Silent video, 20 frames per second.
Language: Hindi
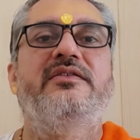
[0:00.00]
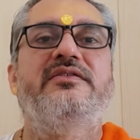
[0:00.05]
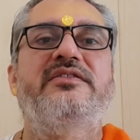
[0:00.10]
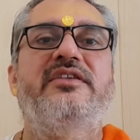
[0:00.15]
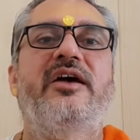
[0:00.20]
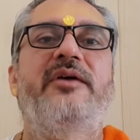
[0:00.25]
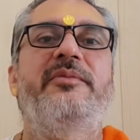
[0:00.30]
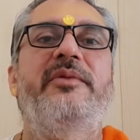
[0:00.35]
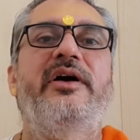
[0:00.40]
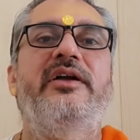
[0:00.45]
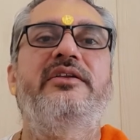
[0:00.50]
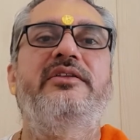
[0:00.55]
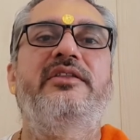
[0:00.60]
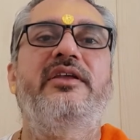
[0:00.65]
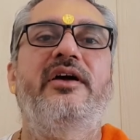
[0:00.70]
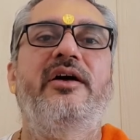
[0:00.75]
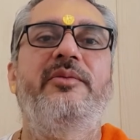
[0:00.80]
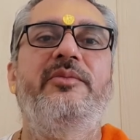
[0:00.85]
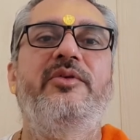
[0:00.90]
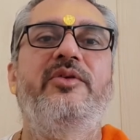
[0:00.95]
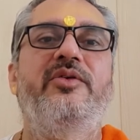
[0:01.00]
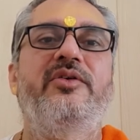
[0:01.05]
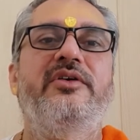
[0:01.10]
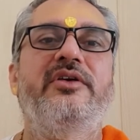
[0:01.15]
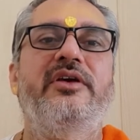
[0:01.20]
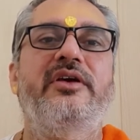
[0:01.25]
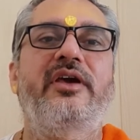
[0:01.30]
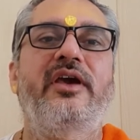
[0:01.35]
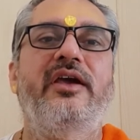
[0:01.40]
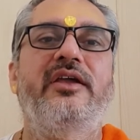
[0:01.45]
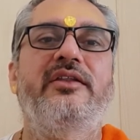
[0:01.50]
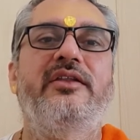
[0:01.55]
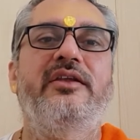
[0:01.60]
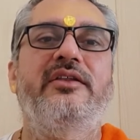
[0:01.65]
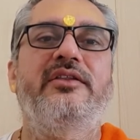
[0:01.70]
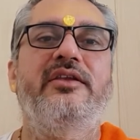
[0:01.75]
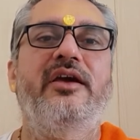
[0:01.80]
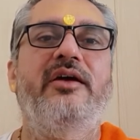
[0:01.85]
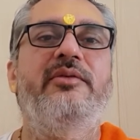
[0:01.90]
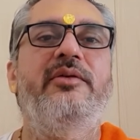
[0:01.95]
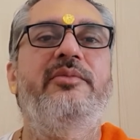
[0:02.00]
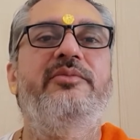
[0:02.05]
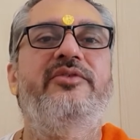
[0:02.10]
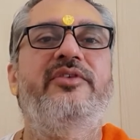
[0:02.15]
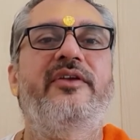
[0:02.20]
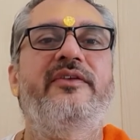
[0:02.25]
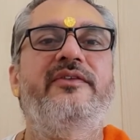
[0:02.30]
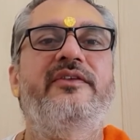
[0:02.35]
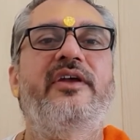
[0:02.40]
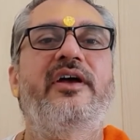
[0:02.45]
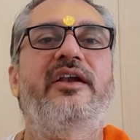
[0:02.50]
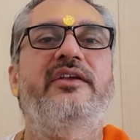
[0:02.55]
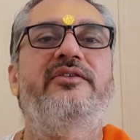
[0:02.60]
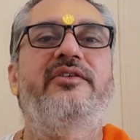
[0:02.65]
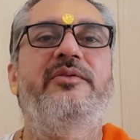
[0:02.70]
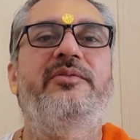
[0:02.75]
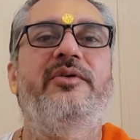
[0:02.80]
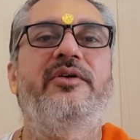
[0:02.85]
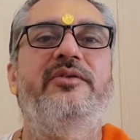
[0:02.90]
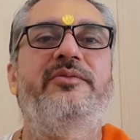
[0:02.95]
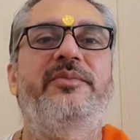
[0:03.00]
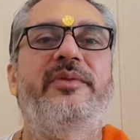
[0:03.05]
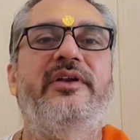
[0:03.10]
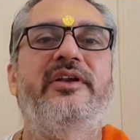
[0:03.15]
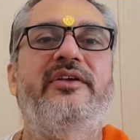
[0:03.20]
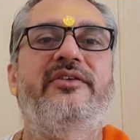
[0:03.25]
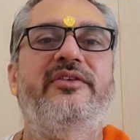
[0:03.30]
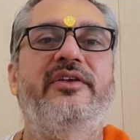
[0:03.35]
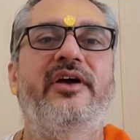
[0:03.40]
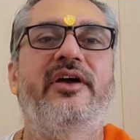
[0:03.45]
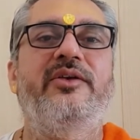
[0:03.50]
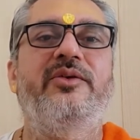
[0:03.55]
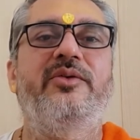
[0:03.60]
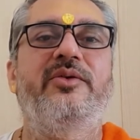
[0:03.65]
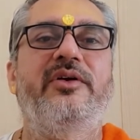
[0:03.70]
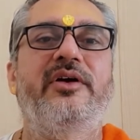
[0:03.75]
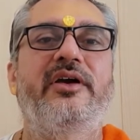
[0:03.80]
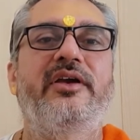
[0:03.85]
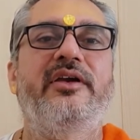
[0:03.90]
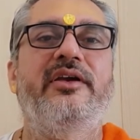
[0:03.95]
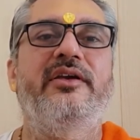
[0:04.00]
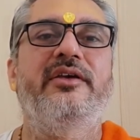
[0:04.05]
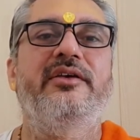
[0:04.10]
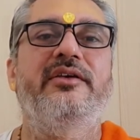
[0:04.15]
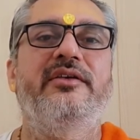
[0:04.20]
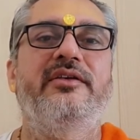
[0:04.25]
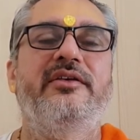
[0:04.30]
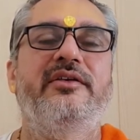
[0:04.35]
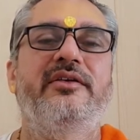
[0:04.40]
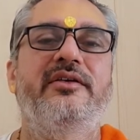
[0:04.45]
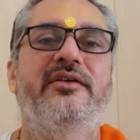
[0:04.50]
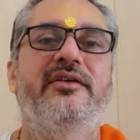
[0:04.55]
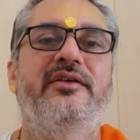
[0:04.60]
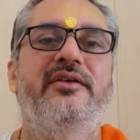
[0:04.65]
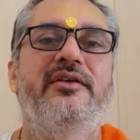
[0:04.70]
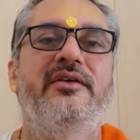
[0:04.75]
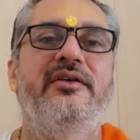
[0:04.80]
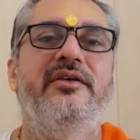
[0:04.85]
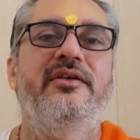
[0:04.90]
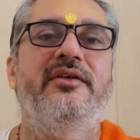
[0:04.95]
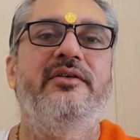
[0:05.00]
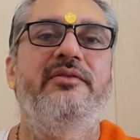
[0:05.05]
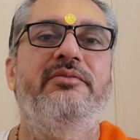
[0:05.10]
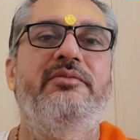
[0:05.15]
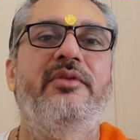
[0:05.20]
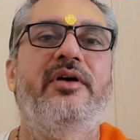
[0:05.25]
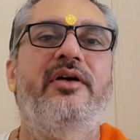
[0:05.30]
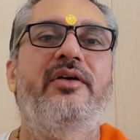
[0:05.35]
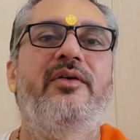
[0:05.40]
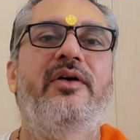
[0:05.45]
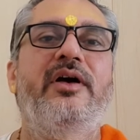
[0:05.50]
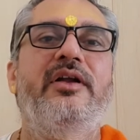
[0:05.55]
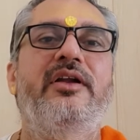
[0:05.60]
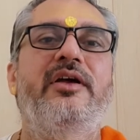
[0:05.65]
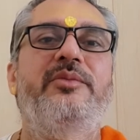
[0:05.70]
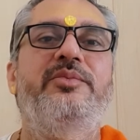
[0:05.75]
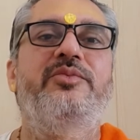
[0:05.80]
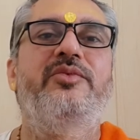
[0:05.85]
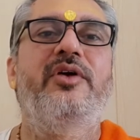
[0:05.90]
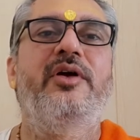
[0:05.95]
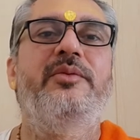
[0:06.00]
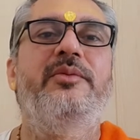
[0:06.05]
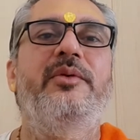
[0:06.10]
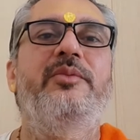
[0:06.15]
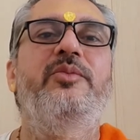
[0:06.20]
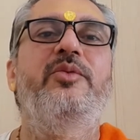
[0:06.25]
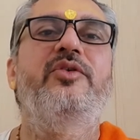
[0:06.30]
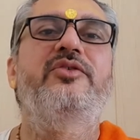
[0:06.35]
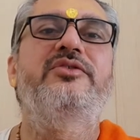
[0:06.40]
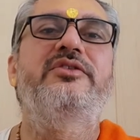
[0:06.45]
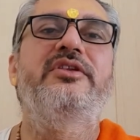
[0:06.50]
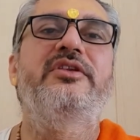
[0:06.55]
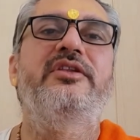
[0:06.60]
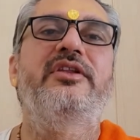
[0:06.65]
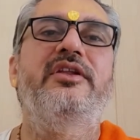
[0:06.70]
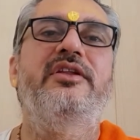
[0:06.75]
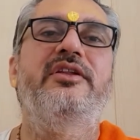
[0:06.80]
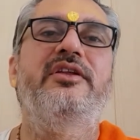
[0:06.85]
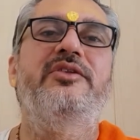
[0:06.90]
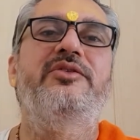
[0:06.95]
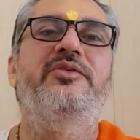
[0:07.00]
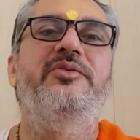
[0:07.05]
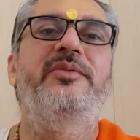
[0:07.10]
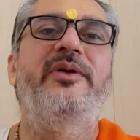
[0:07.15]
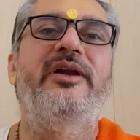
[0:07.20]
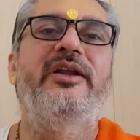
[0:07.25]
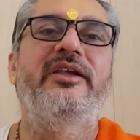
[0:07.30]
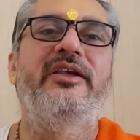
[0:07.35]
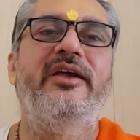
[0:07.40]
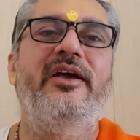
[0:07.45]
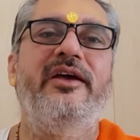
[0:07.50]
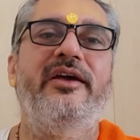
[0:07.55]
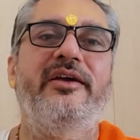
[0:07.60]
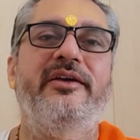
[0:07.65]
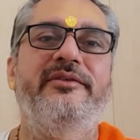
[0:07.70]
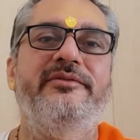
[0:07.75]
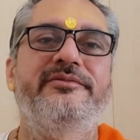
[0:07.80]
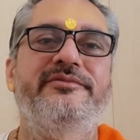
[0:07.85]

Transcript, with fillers: सामान्यतः हम लोग ये कह देते अब हम संसार से बहुत परेशान हो गए हैं भगवान अब तो हमें मुक्ति दे दे तो बढ़िया है